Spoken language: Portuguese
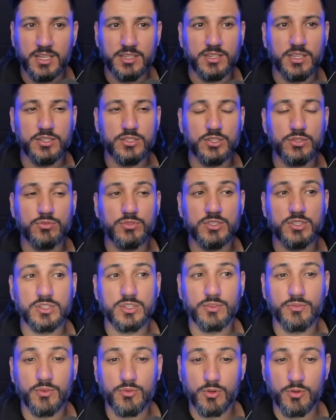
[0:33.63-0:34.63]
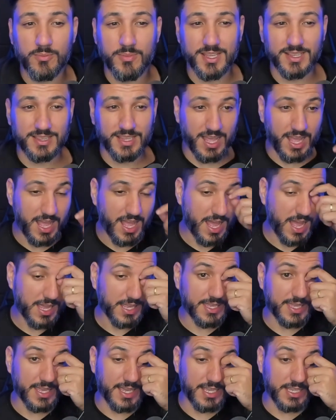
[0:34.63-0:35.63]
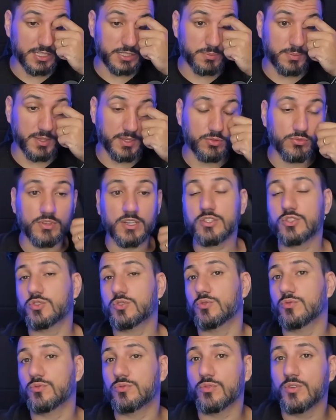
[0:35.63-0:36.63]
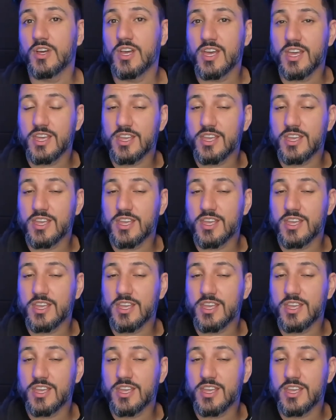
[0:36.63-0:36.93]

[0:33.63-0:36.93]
Tendo dito isso, então vamos comentar aqui a respeito do assunto.